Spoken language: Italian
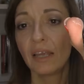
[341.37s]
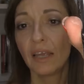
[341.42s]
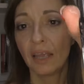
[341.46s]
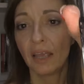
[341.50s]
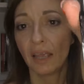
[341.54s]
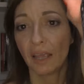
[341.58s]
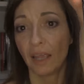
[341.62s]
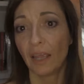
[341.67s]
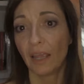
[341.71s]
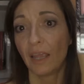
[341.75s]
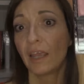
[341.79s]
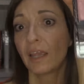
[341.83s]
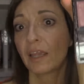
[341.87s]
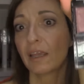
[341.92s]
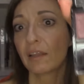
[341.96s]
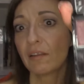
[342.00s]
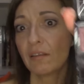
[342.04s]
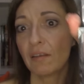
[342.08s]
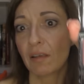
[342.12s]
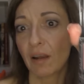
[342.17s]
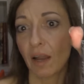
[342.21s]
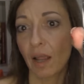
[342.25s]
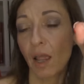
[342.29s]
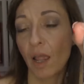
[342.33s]
E che
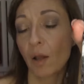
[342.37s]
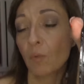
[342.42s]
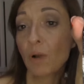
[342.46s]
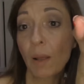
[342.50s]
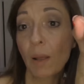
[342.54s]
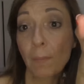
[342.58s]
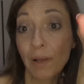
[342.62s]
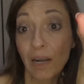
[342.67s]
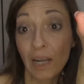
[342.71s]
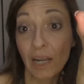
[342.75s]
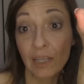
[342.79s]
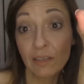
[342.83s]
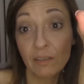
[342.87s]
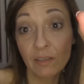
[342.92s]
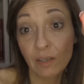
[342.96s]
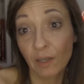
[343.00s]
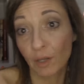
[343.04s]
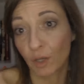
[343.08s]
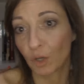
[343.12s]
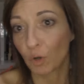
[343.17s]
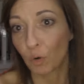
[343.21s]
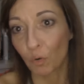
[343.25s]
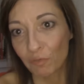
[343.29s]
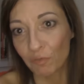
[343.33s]
dire, è una palette
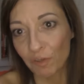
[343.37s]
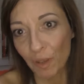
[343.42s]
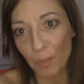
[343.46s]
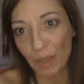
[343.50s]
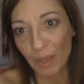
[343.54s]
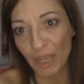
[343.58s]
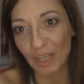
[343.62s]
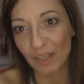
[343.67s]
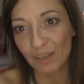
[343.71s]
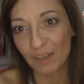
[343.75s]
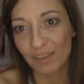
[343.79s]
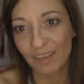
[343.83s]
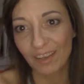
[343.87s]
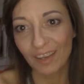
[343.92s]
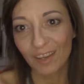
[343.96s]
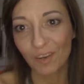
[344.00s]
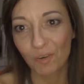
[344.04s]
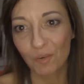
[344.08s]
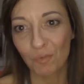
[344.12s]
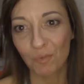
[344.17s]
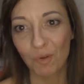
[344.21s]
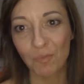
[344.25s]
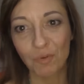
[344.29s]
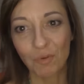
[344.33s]
che ovviamente,
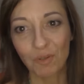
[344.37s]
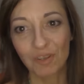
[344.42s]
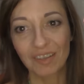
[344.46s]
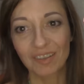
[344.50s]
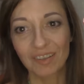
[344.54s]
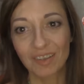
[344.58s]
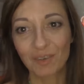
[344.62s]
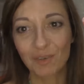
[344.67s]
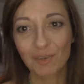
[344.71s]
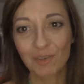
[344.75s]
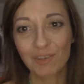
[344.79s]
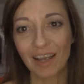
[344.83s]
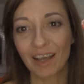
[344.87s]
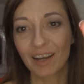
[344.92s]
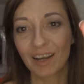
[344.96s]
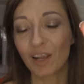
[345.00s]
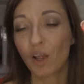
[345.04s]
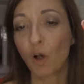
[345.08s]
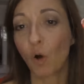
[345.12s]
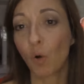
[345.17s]
come potete notare,